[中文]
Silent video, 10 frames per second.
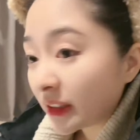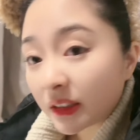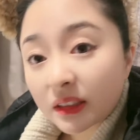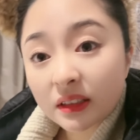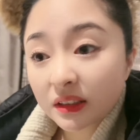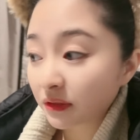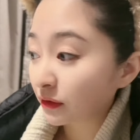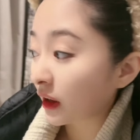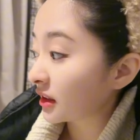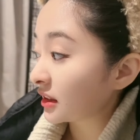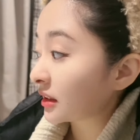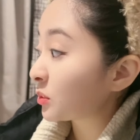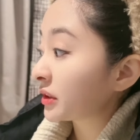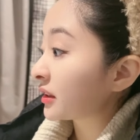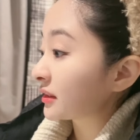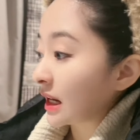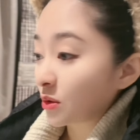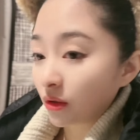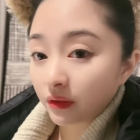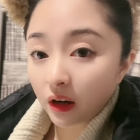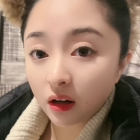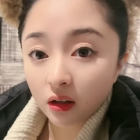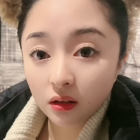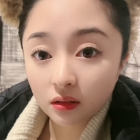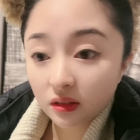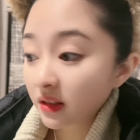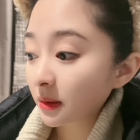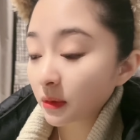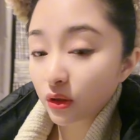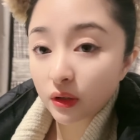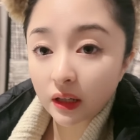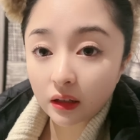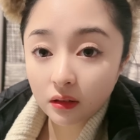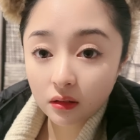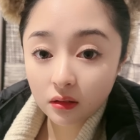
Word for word: 你订房，你给我订个大床房，你这怎么睡呀？